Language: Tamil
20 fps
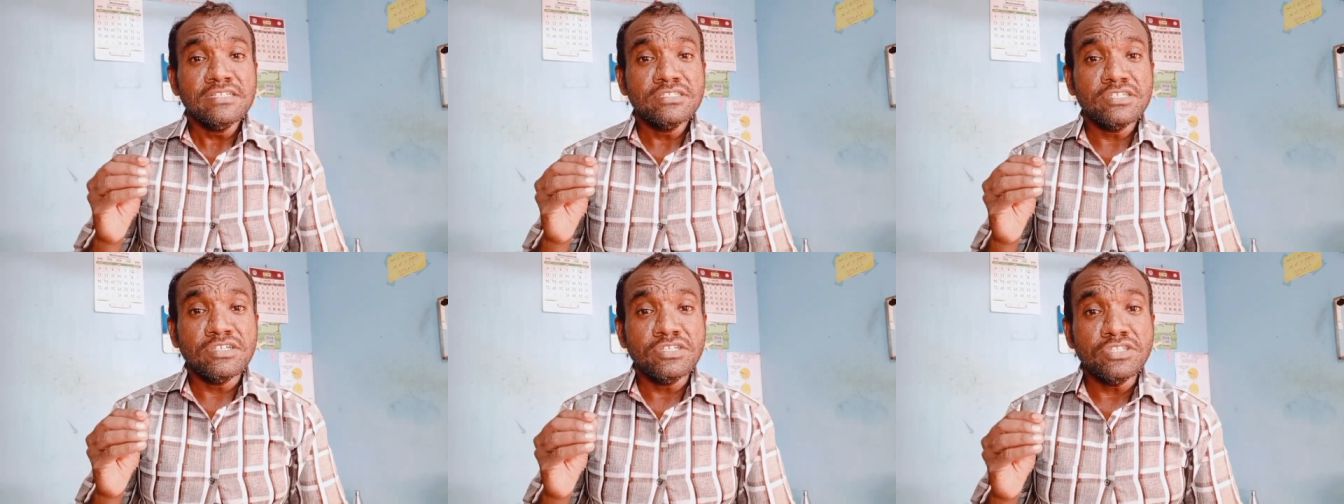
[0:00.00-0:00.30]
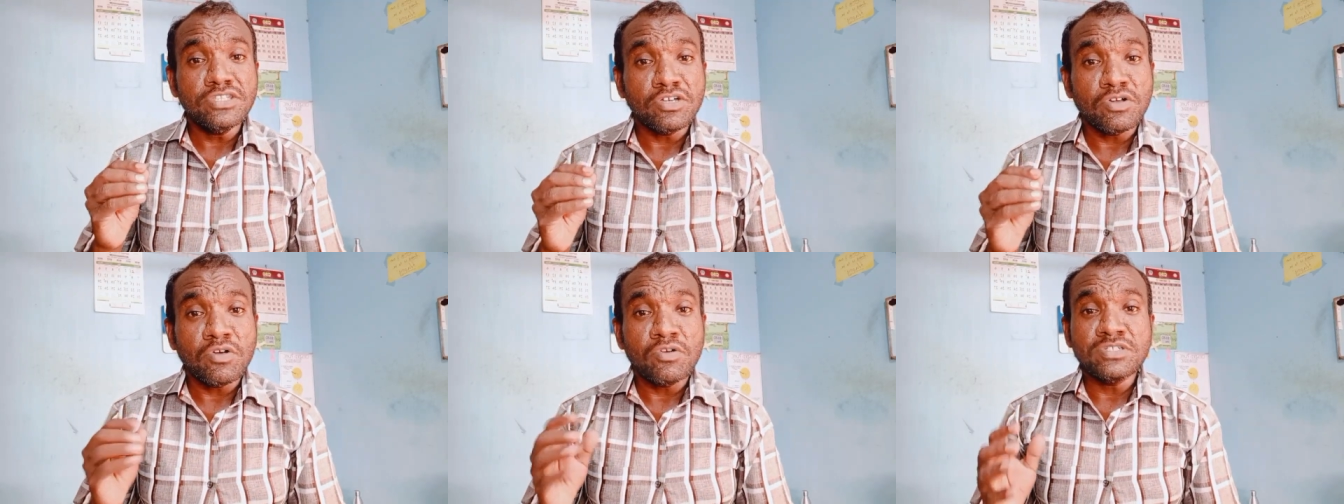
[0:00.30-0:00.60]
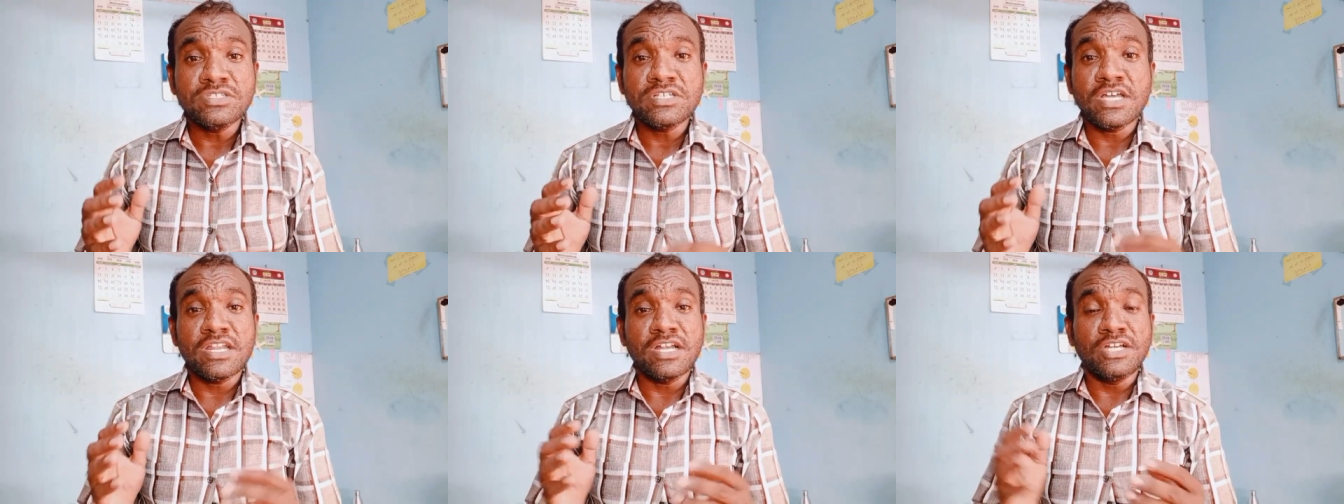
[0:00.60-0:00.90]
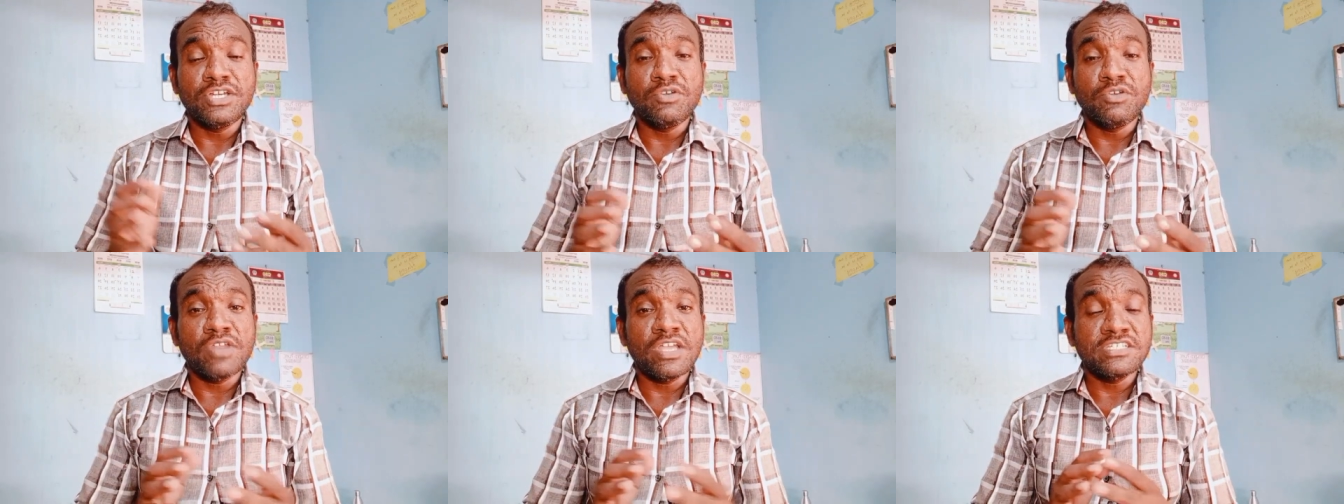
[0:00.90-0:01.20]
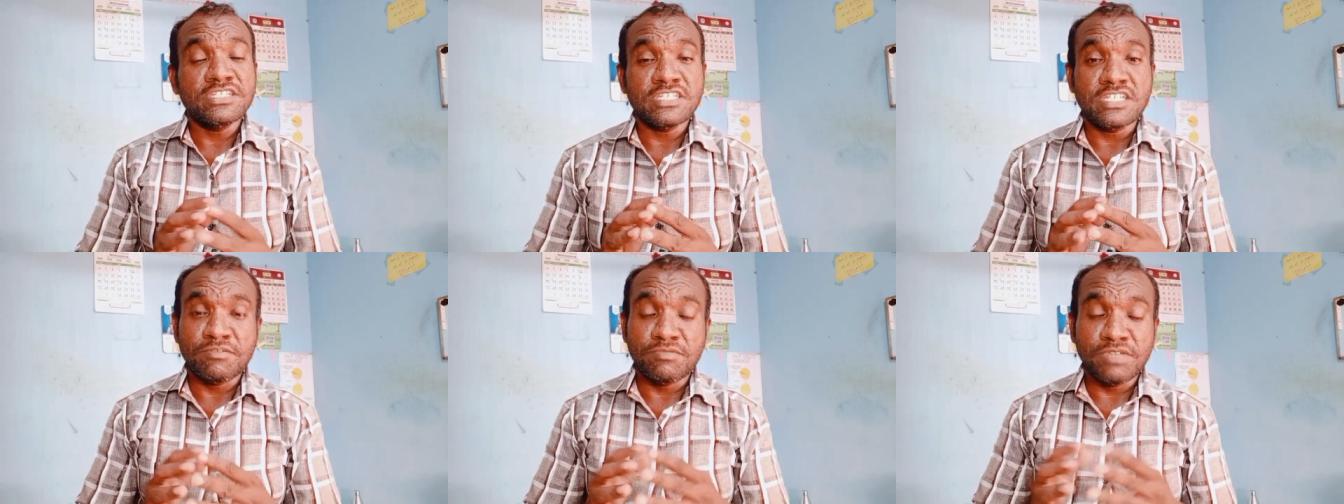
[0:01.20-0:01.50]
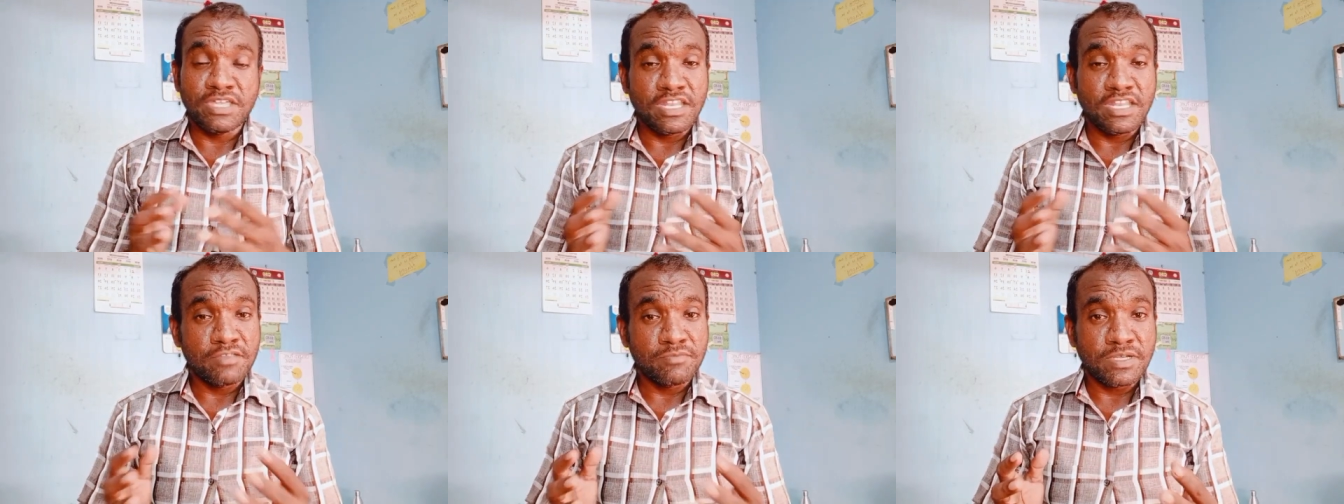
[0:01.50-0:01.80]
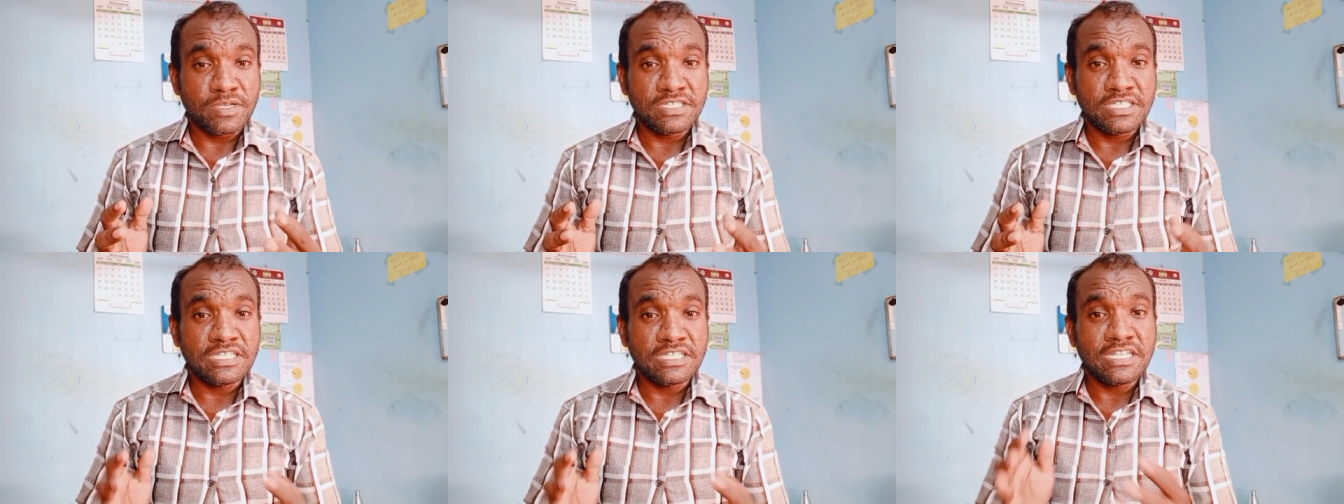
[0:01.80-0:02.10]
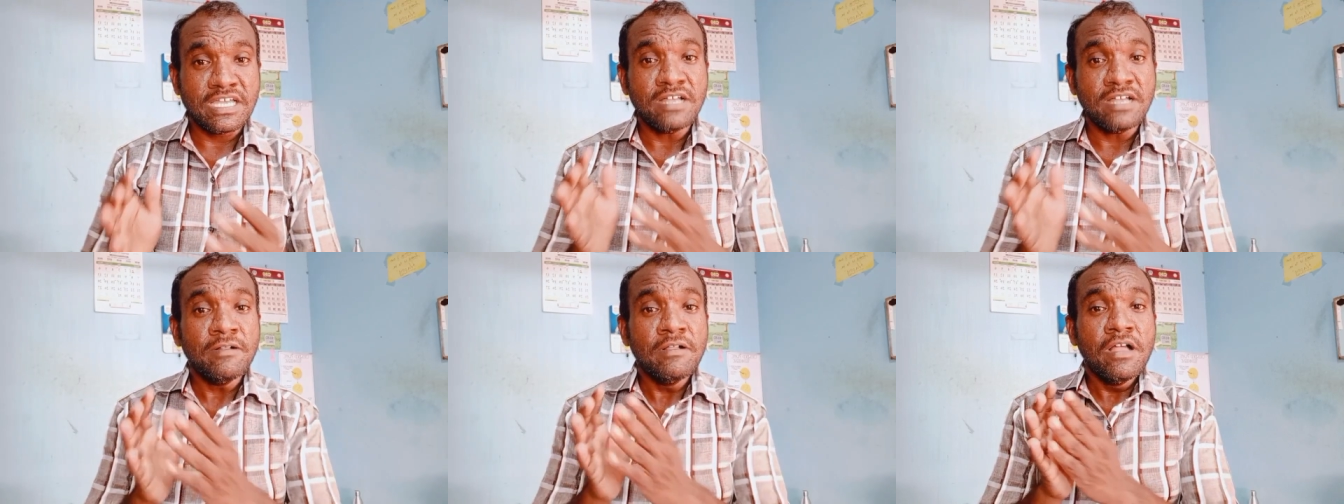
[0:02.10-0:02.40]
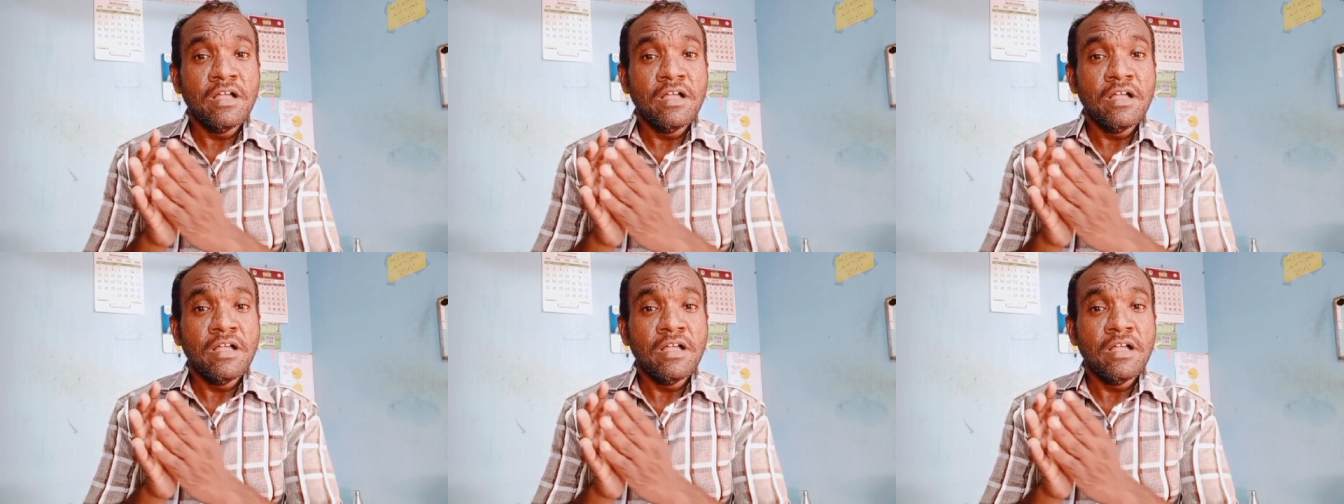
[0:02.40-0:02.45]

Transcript: ஸோ இந்த கோர்ஸுக்கான டியூரேஷன் அப்படிங்கிறது பார்த்தீங்கன்னா